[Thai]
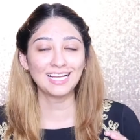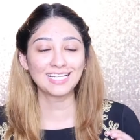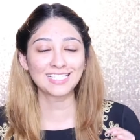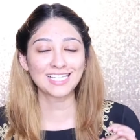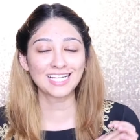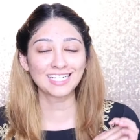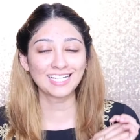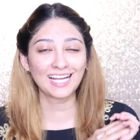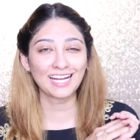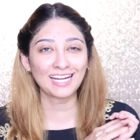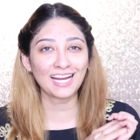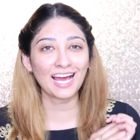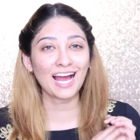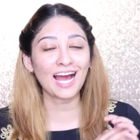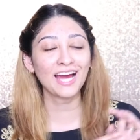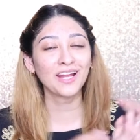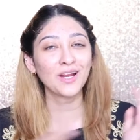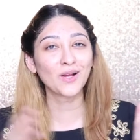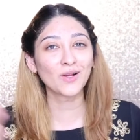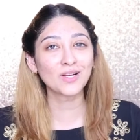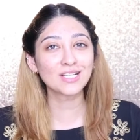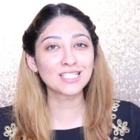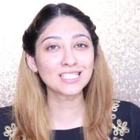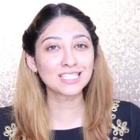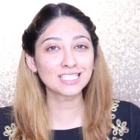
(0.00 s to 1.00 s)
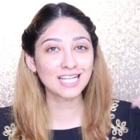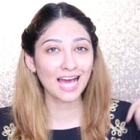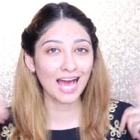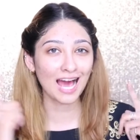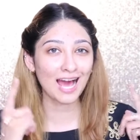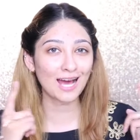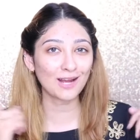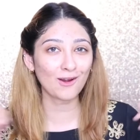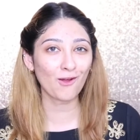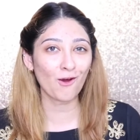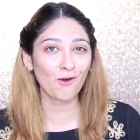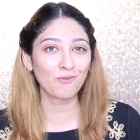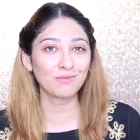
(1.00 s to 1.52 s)
จากนั้นนะคะนะก็จะทา
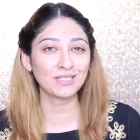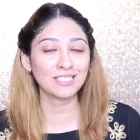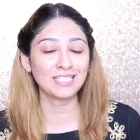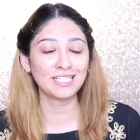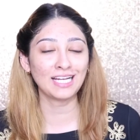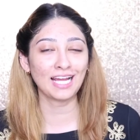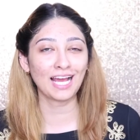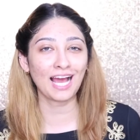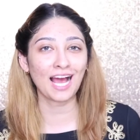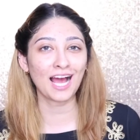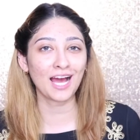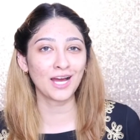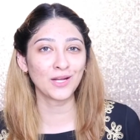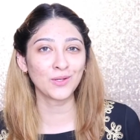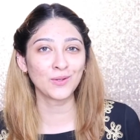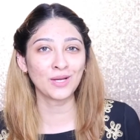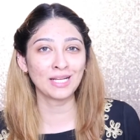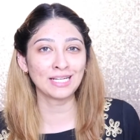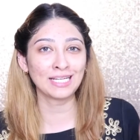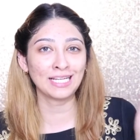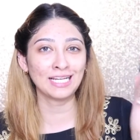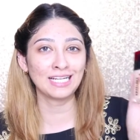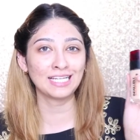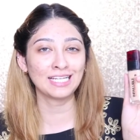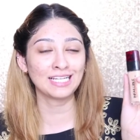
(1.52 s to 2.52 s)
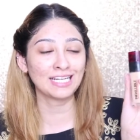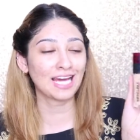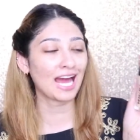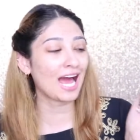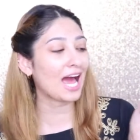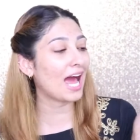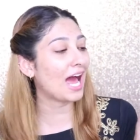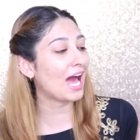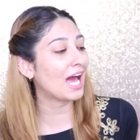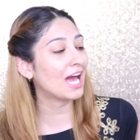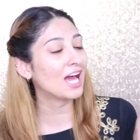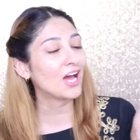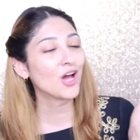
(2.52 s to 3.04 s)
รองพื้นเลยค่ะด้วยนี้เลยนะ
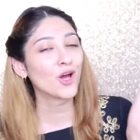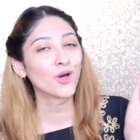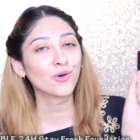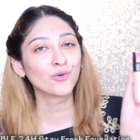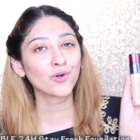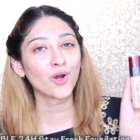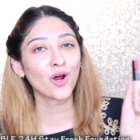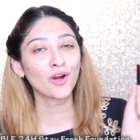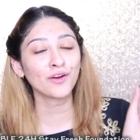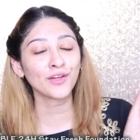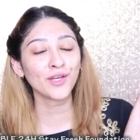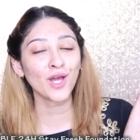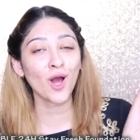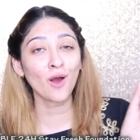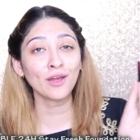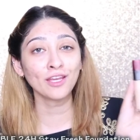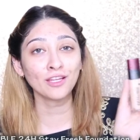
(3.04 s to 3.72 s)
คะ Royal